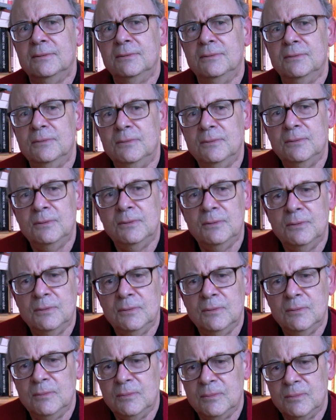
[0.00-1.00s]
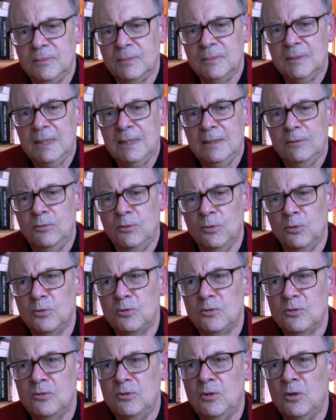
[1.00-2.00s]
les
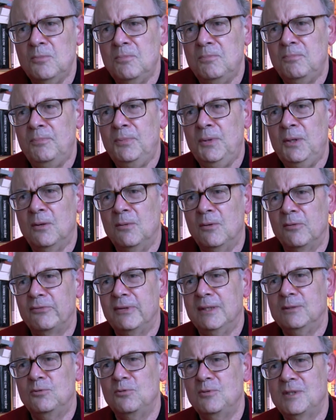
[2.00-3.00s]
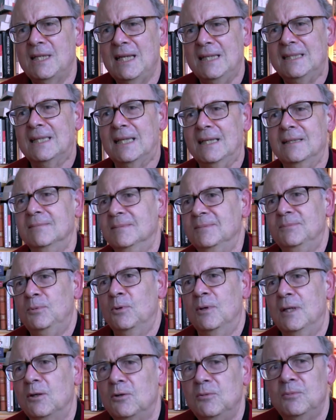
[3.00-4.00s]
doses d'opium. Enfin, tout ça est très
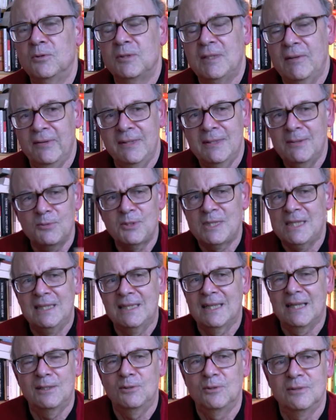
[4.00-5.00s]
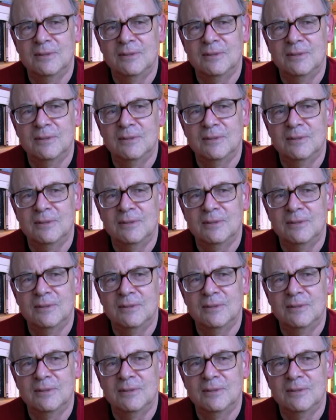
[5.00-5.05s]
pour un romantique. Évidemment, c'est très